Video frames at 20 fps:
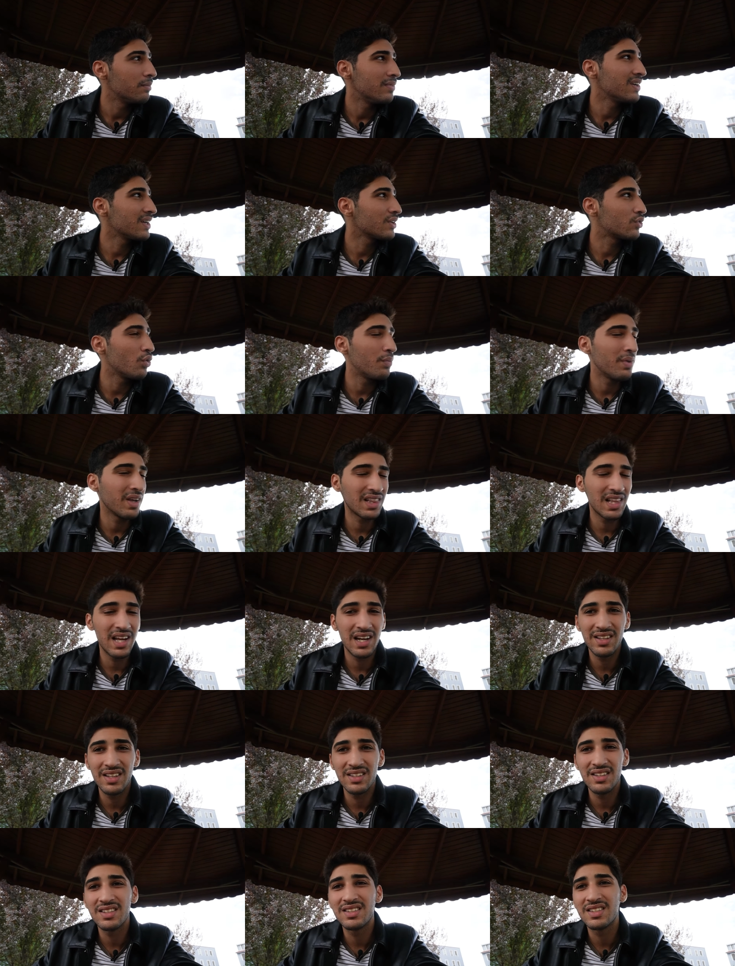ve
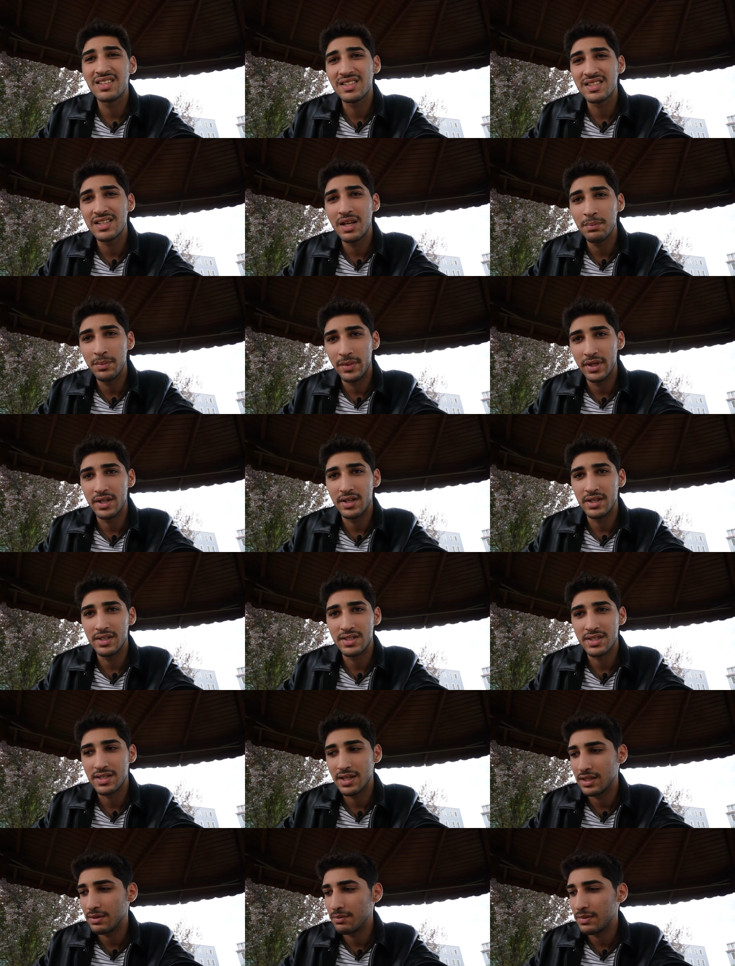köpeklerden de tırsan bir
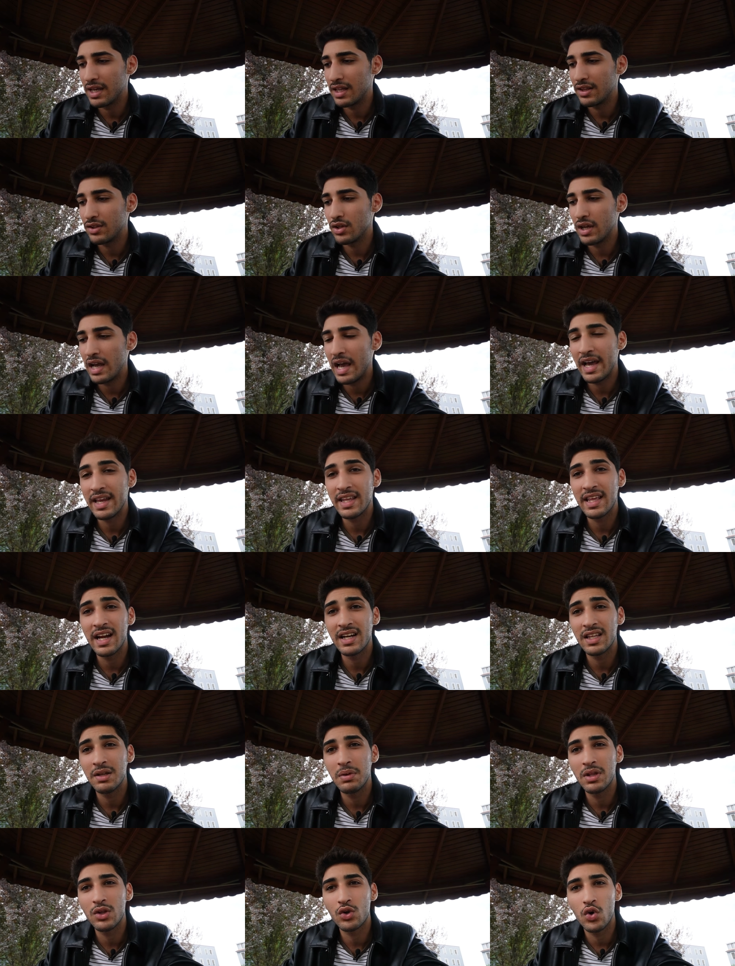insanım. Yani her
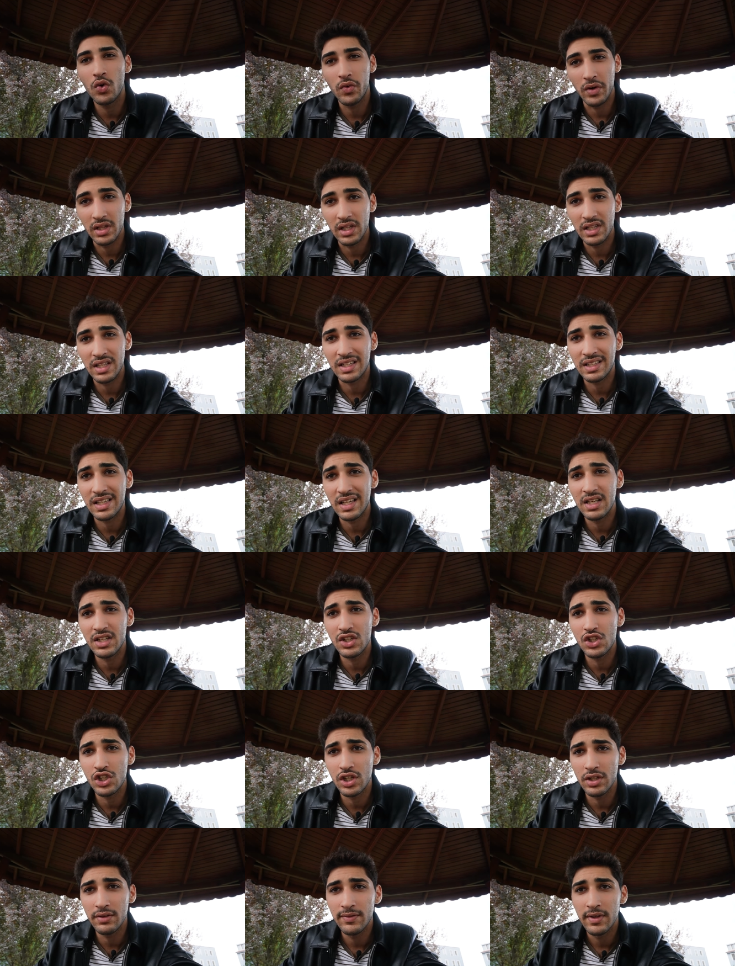yerde beni kovaladıkları
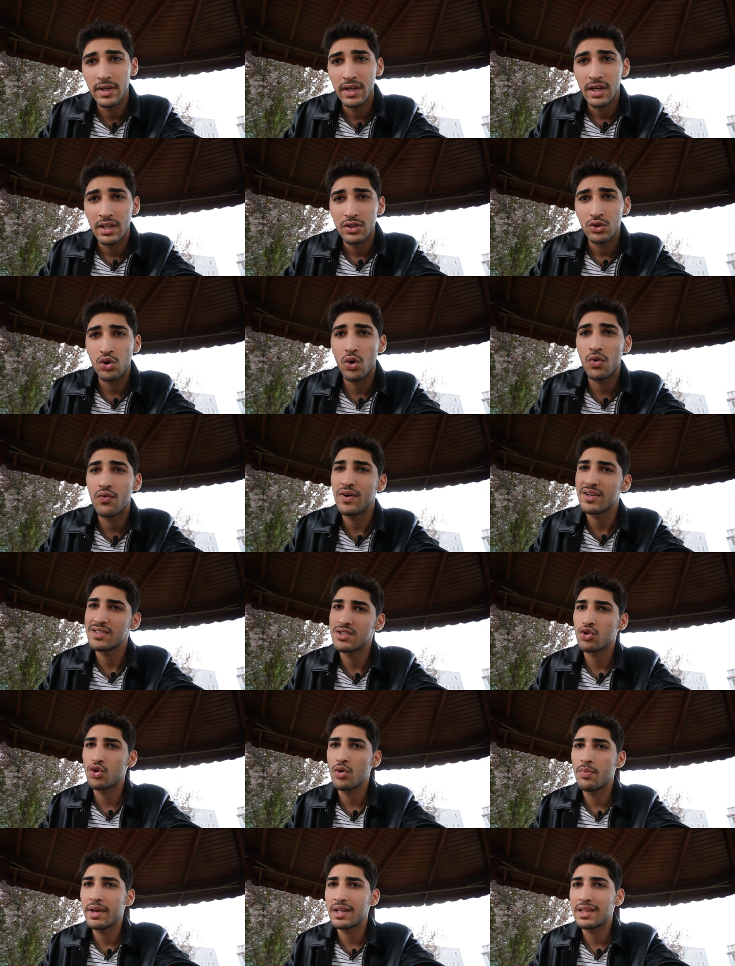için çok
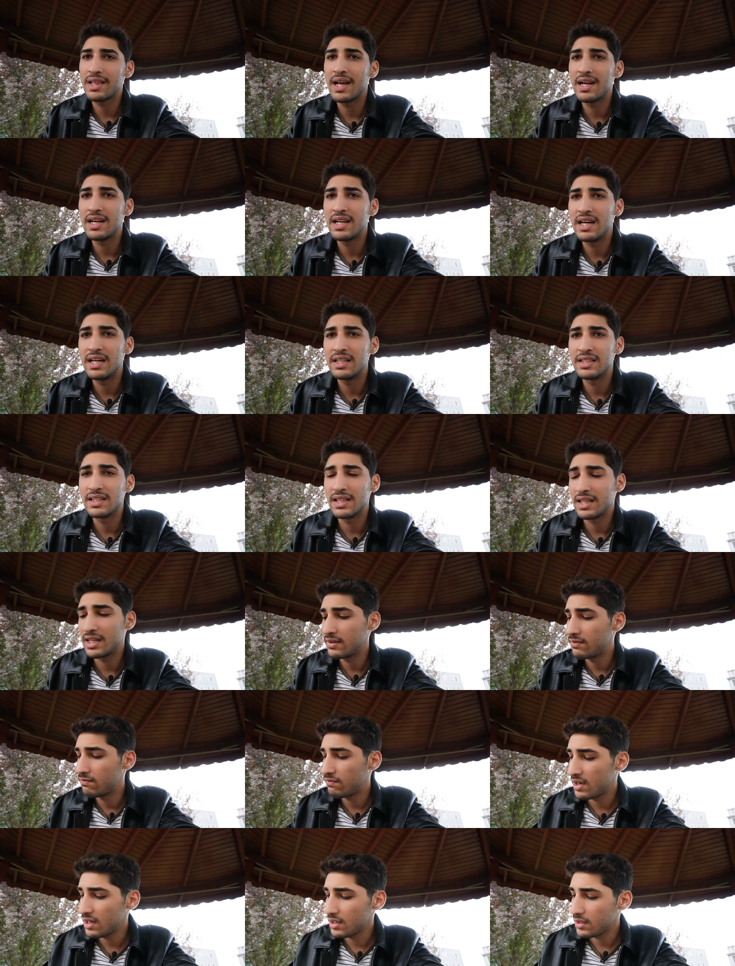fazla köpeklerle
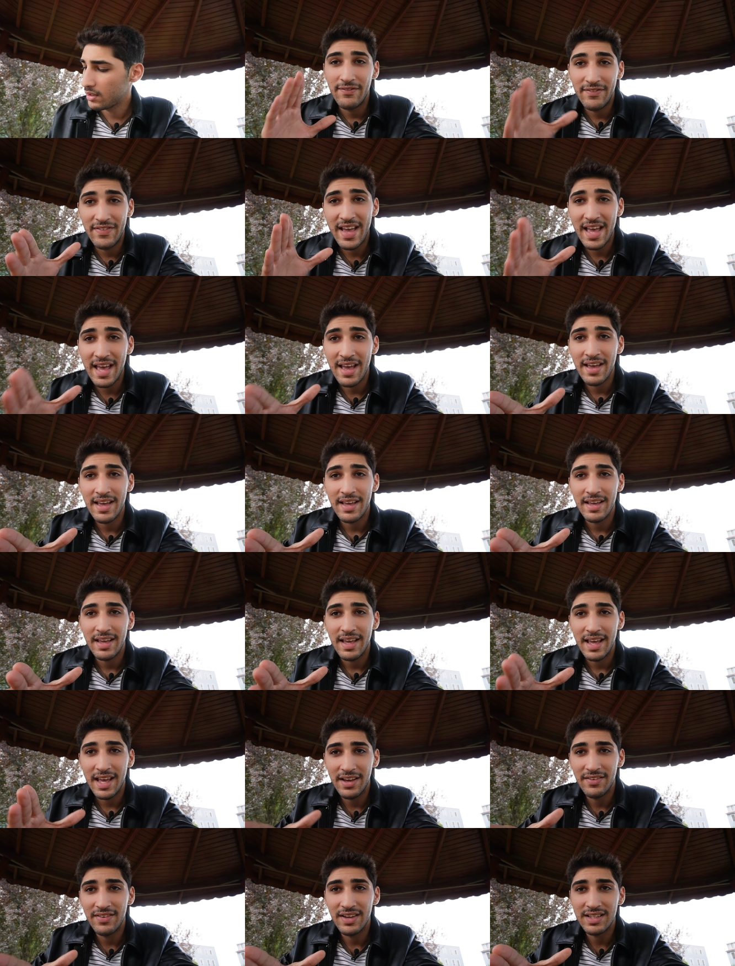anılarım var. Ve
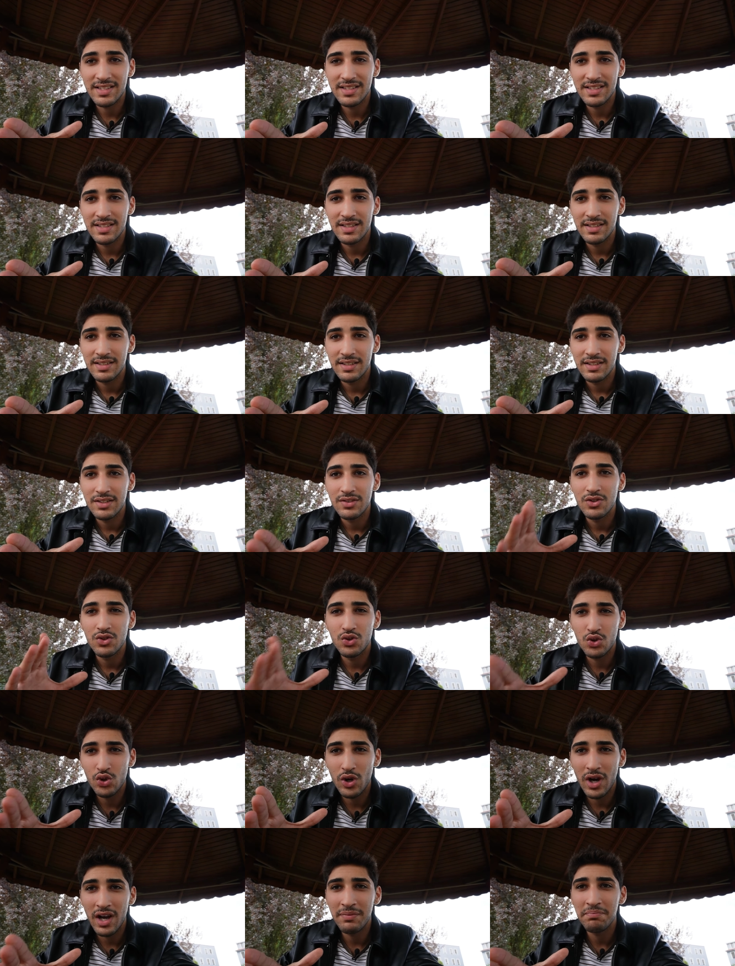evet
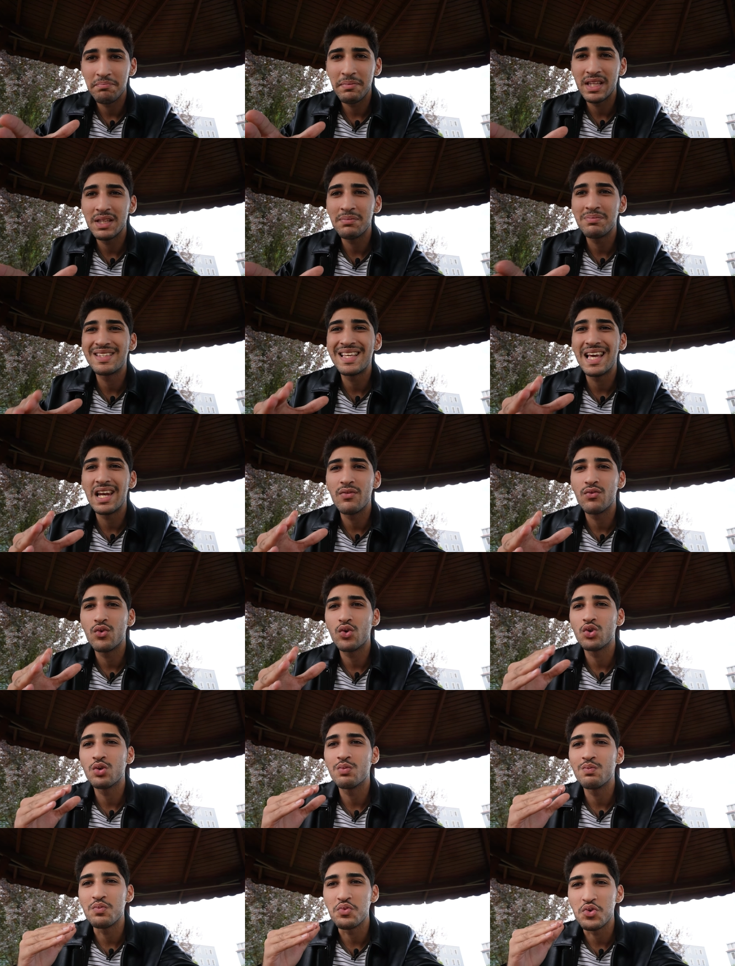şu an benim
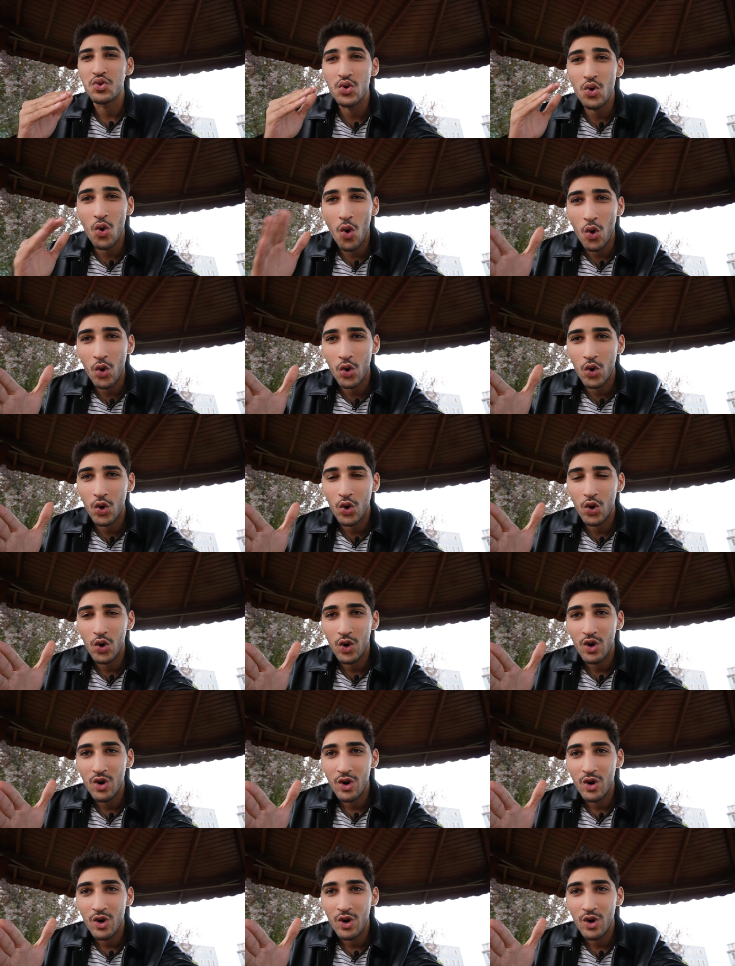telefonum yok.